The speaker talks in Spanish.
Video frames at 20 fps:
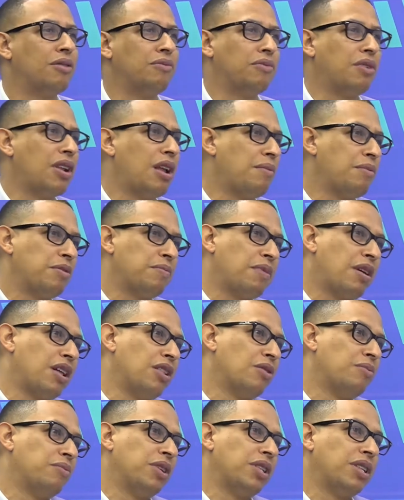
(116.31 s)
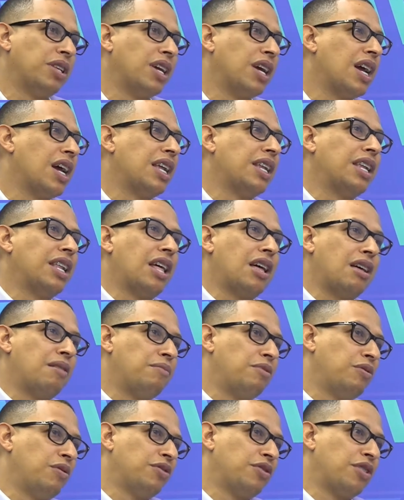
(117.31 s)
no es la misma del 2010, ni la de
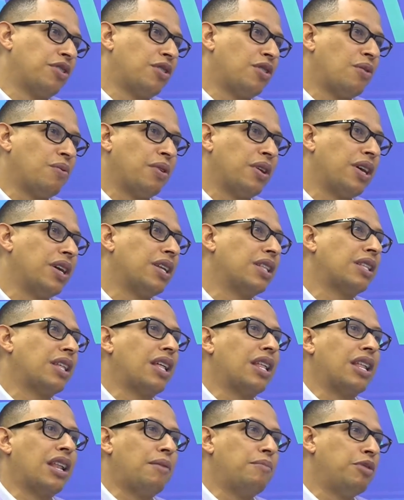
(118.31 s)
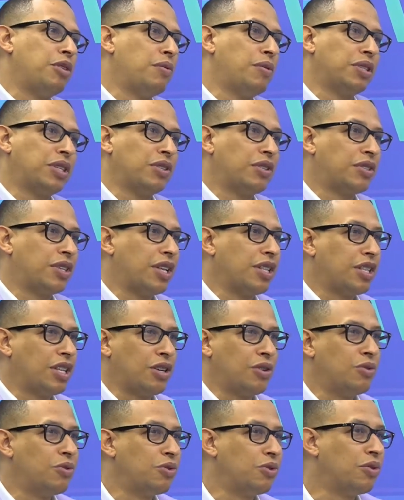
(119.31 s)
1990, ni la de
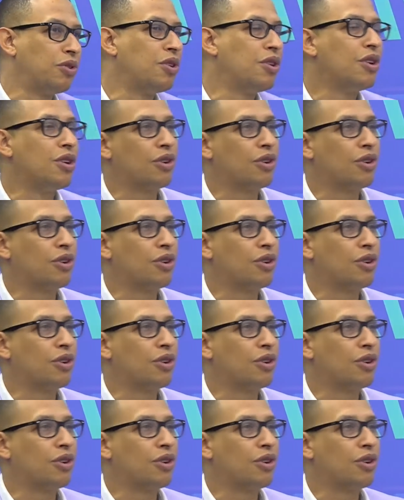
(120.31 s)
1961,